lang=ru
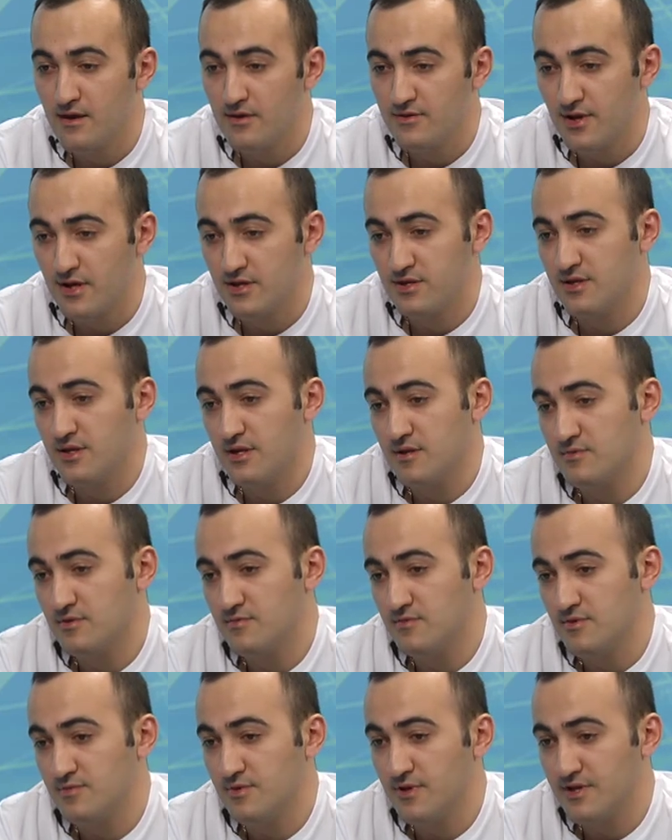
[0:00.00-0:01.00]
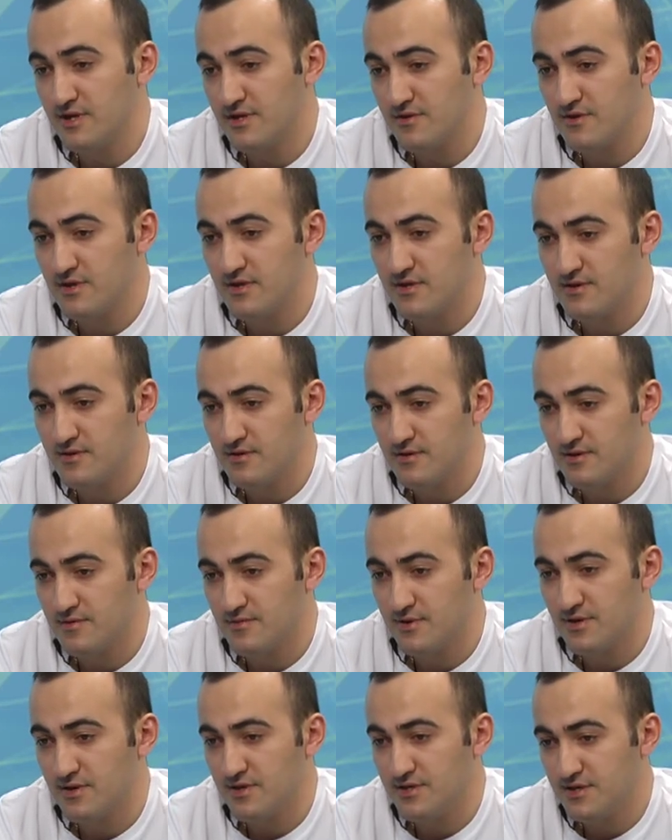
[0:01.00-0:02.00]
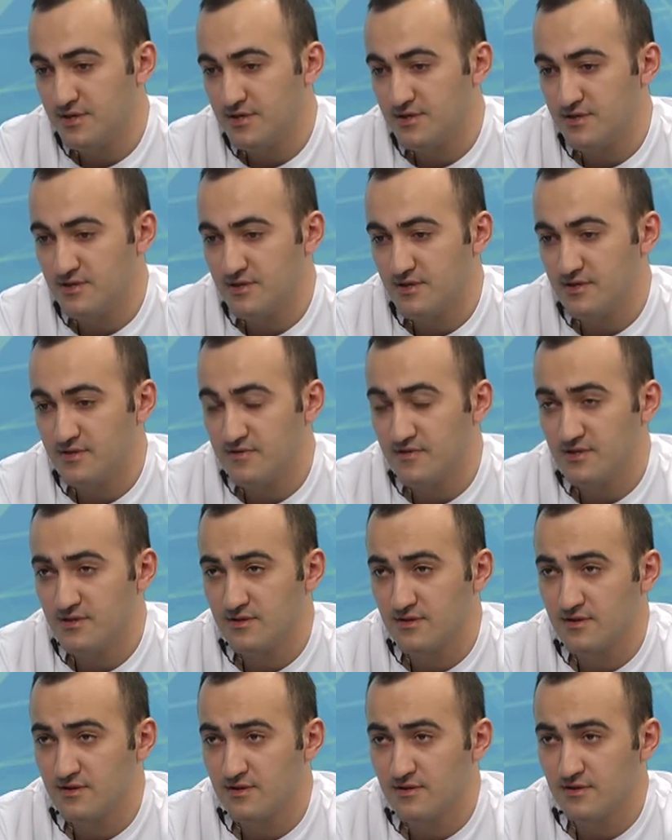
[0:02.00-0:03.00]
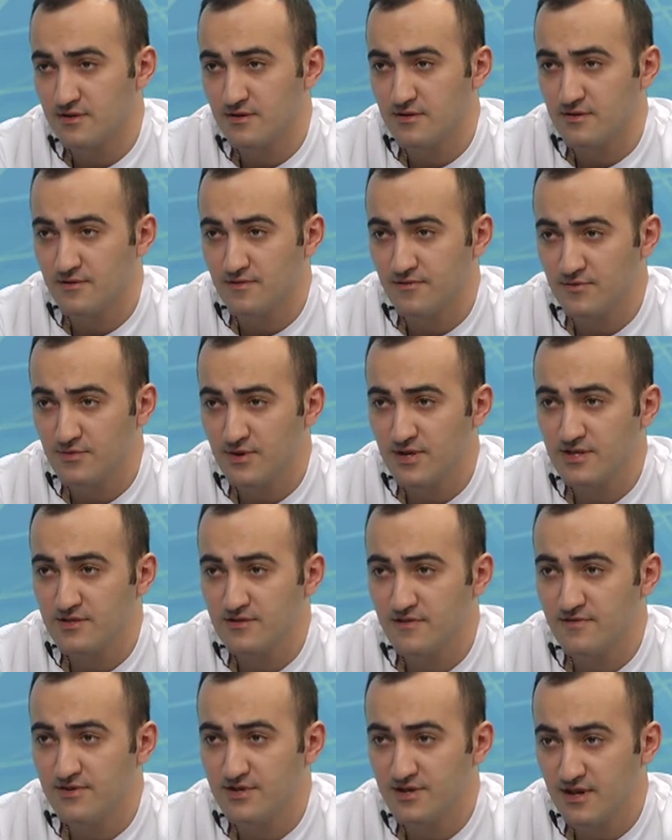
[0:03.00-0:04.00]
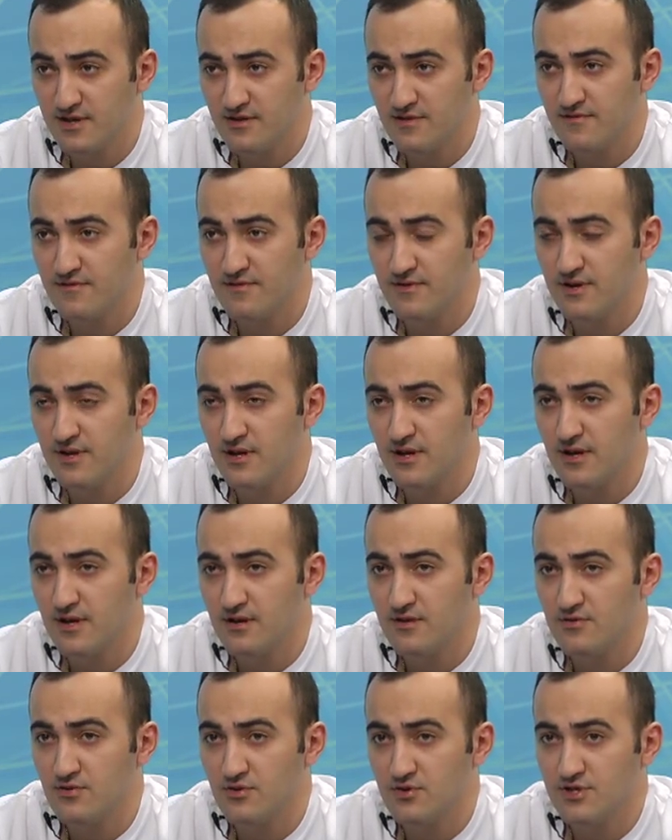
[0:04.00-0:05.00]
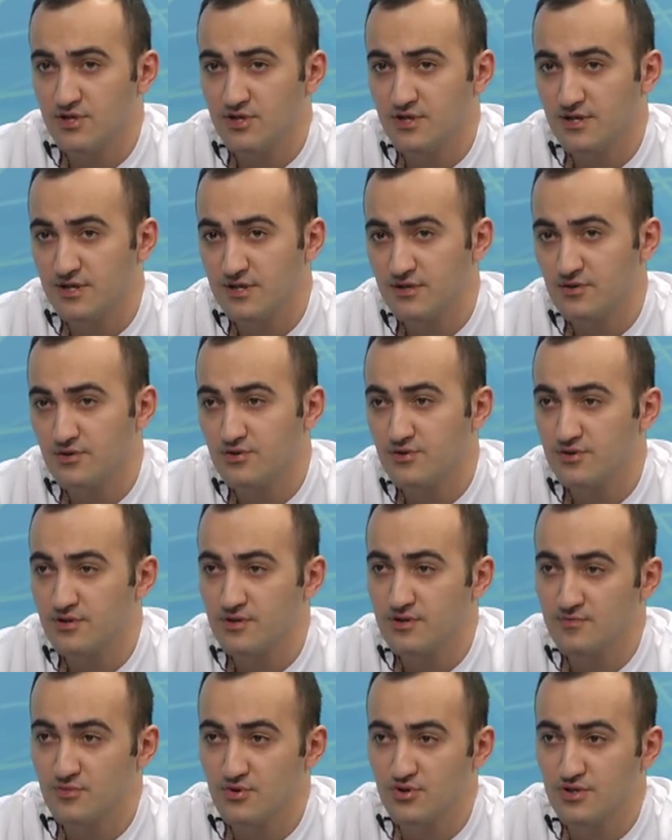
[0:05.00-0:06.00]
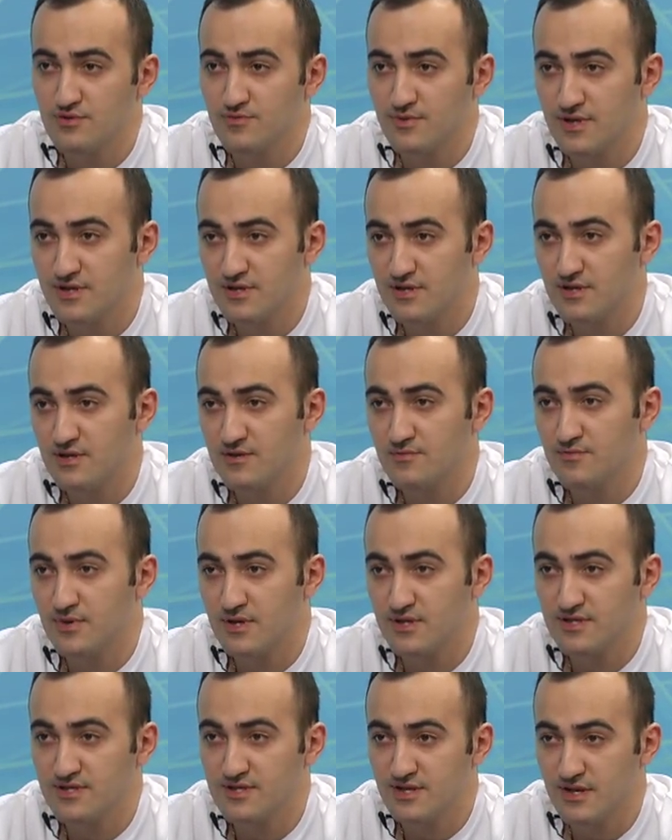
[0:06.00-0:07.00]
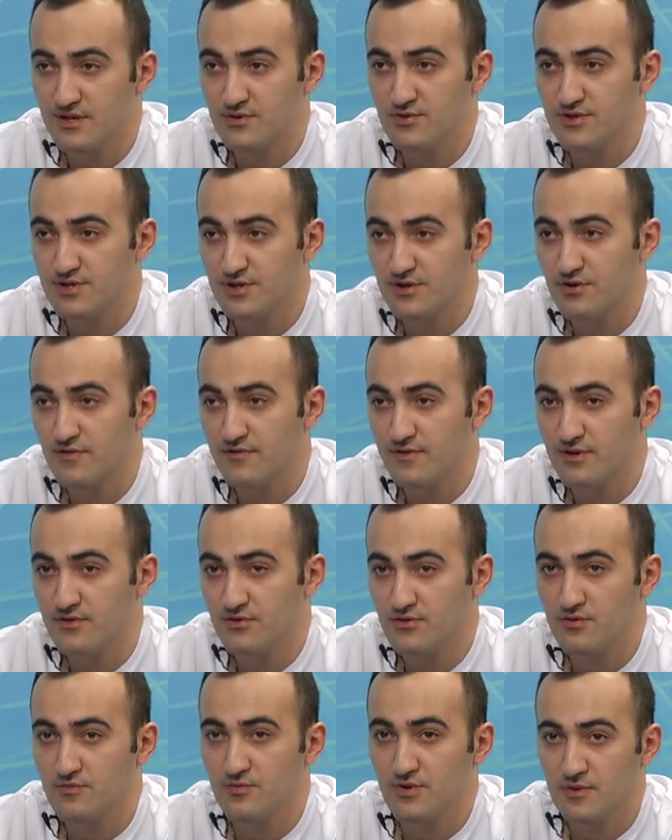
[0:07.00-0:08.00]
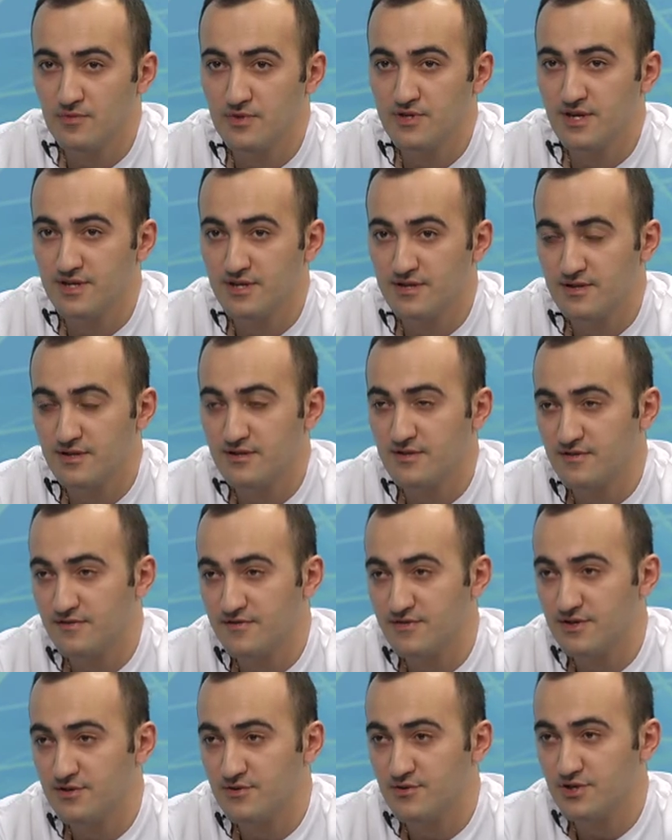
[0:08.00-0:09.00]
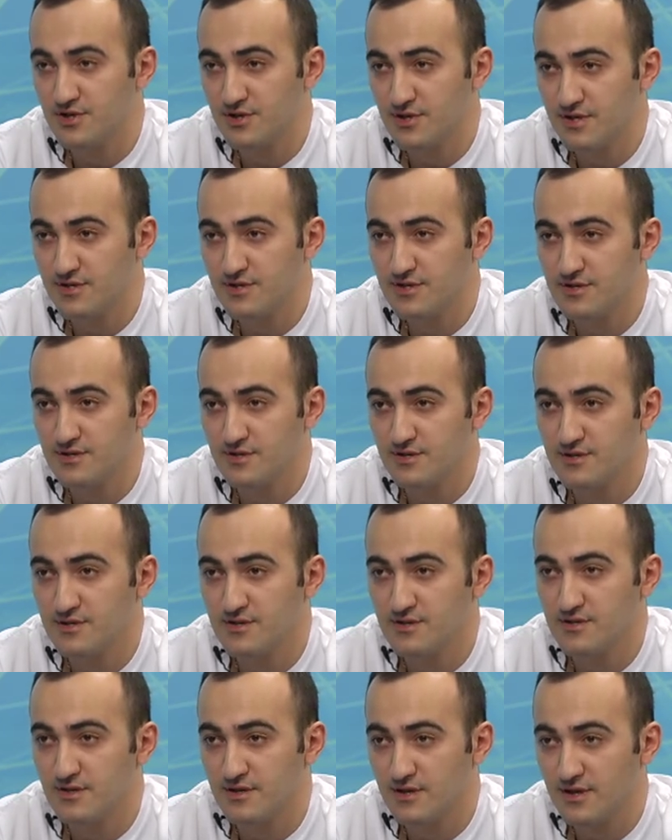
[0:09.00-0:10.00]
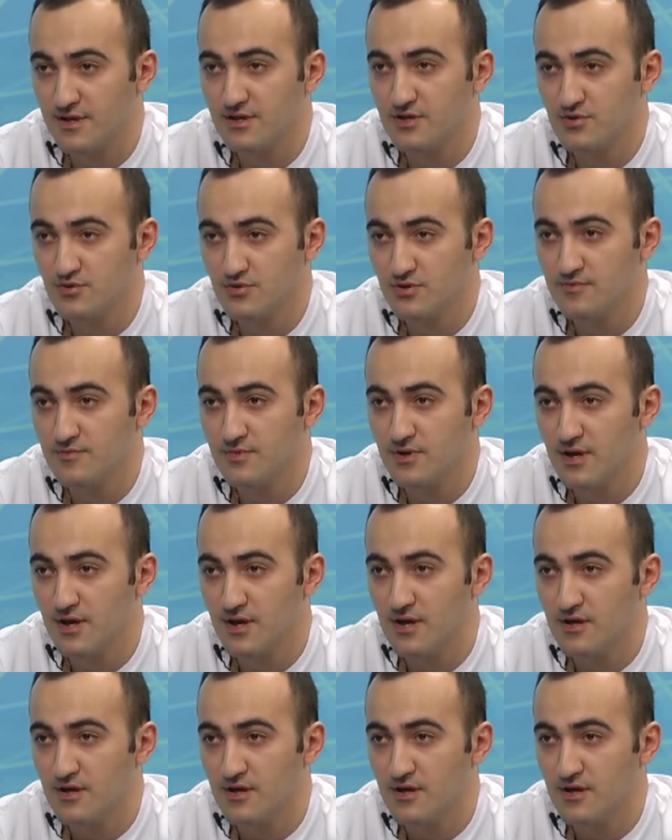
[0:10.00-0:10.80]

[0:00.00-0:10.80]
Также как бы мы планировали пригласить известных футболистов, ветеранов – но, к сожалению, кто-то не может прийти по состоянию здоровья, но мы обязательно это в следующий раз э, организуем,